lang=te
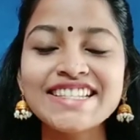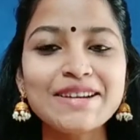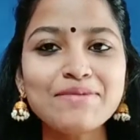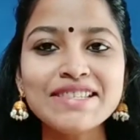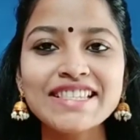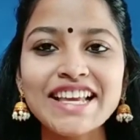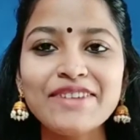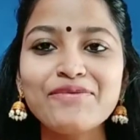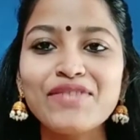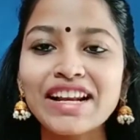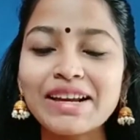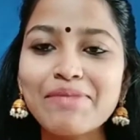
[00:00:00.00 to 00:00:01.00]
నమస్తే
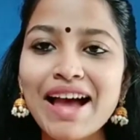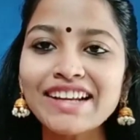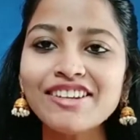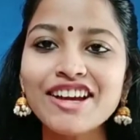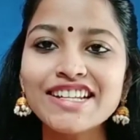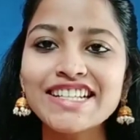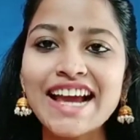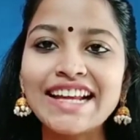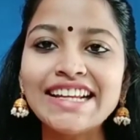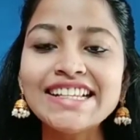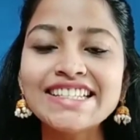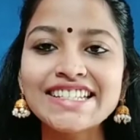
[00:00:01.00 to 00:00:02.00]
వెల్కమ్ బ్యాక్ టు అవర్
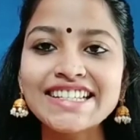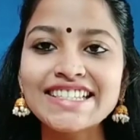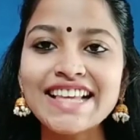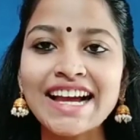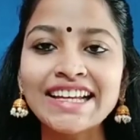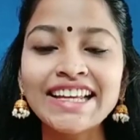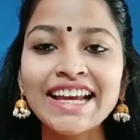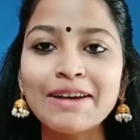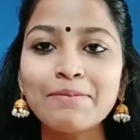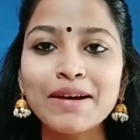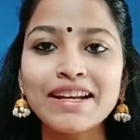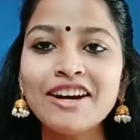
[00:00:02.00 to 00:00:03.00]
ఛానల్ శ్రీ సాయి
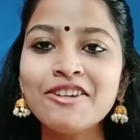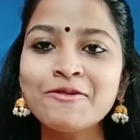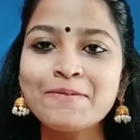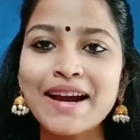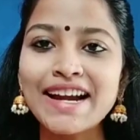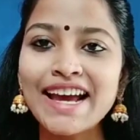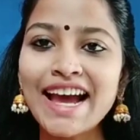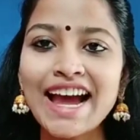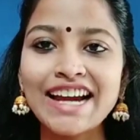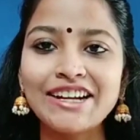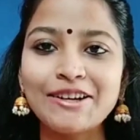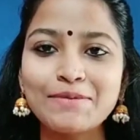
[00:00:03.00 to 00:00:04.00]
అపర్ణ ఉప్పాడ
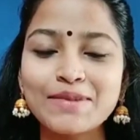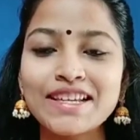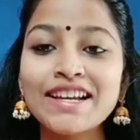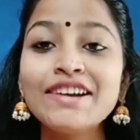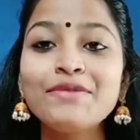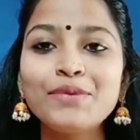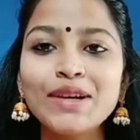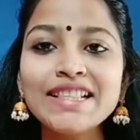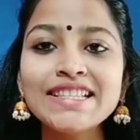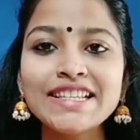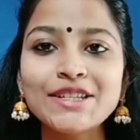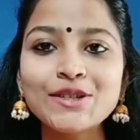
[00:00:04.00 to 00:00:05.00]
హ్యాండ్లూమ్స్
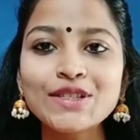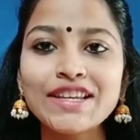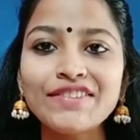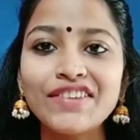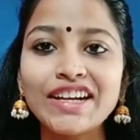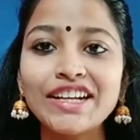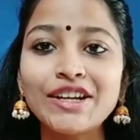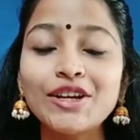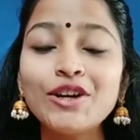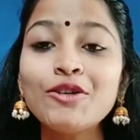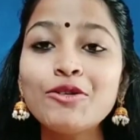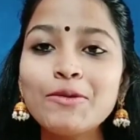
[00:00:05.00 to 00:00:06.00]
ఫ్రెండ్స్ ఈరోజు ఈ
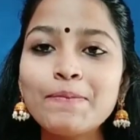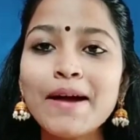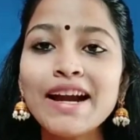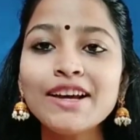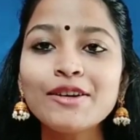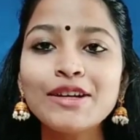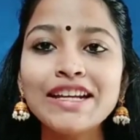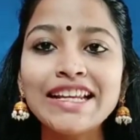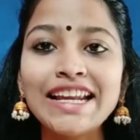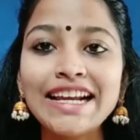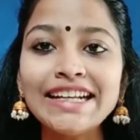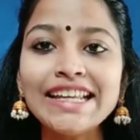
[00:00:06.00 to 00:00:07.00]
వీడియోలో ఉప్పాడ కొన్ని
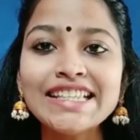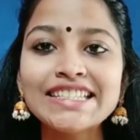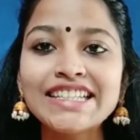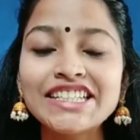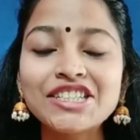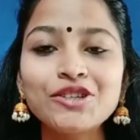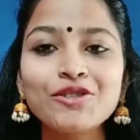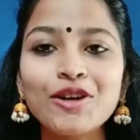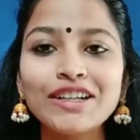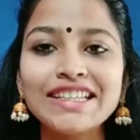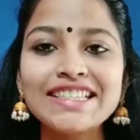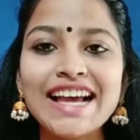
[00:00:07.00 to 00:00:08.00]
లేటెస్ట్ టిష్యూ
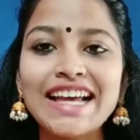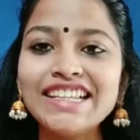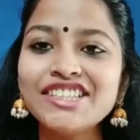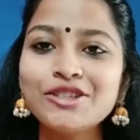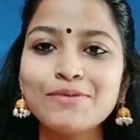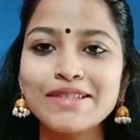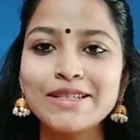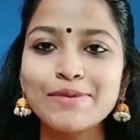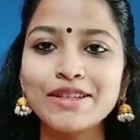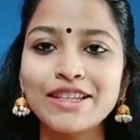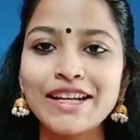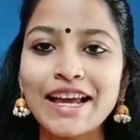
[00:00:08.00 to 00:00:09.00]
కాటన్ శారీస్
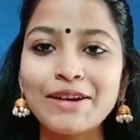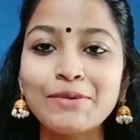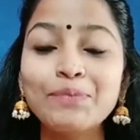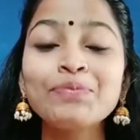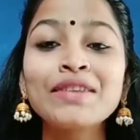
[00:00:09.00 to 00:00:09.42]
చూపించబోతున్నాను